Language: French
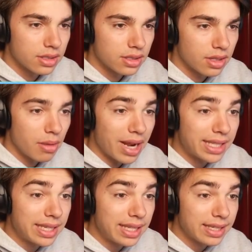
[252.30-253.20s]
Ah, mais la
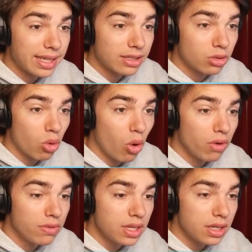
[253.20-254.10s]
Tesla qui reste trop
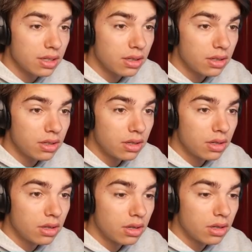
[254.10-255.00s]
en vie. Hein.
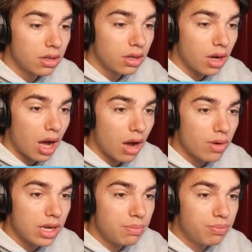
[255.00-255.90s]
Oh. ah
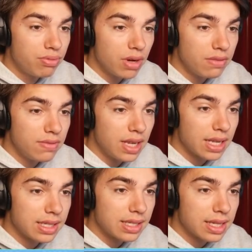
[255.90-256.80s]
ouais, les points de vie de
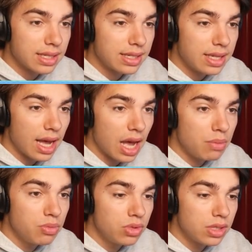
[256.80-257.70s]
la Tesla, c'est
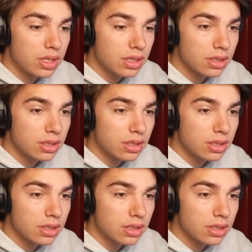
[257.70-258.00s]
abusé. Hein.